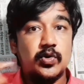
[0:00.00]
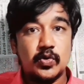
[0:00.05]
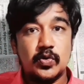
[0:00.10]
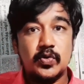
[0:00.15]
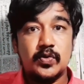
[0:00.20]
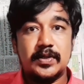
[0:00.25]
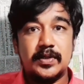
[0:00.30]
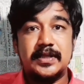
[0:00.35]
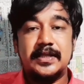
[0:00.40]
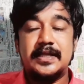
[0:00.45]
டூ
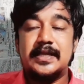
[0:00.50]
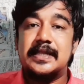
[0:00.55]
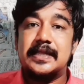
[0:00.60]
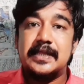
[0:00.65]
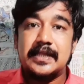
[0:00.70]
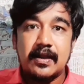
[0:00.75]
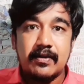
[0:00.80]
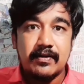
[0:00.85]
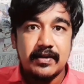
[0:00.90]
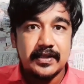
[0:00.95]
வந்து
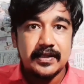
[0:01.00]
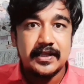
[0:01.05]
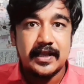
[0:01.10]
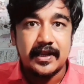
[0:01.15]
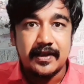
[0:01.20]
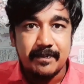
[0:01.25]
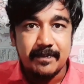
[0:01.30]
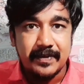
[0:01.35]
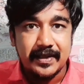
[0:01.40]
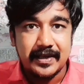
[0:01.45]

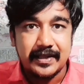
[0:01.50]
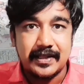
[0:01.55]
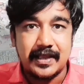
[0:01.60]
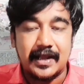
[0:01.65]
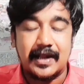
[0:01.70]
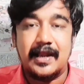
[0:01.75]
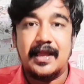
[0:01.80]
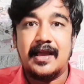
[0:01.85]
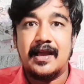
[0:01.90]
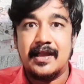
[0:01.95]
இந்தியாவிலேருந்து
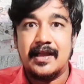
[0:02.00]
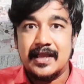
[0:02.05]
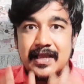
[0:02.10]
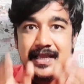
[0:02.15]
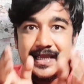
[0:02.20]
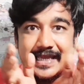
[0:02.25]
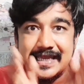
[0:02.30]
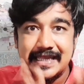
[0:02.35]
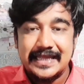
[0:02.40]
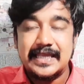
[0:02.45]
அனுப்பியிருந்தாங்களா
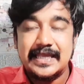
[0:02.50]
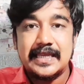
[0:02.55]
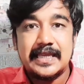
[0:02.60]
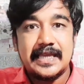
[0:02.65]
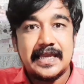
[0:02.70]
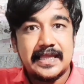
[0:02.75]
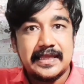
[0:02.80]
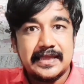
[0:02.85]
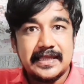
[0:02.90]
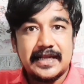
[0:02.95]
இது
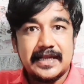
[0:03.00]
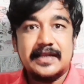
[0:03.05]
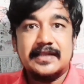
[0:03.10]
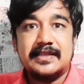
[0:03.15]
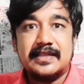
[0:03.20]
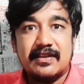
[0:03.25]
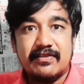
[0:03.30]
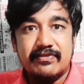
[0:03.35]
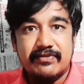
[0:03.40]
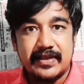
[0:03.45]
எந்த
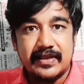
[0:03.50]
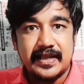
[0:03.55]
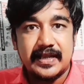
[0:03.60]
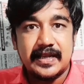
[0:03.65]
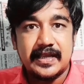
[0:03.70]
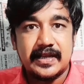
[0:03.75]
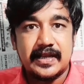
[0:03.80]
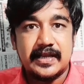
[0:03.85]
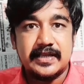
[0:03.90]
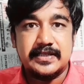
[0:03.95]
இடத்துல
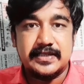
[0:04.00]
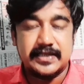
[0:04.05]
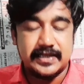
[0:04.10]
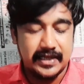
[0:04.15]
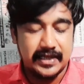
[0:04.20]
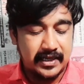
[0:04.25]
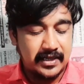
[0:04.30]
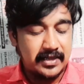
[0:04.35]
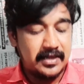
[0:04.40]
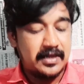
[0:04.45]
ஃபெயிலியர் ஆச்சுன்னா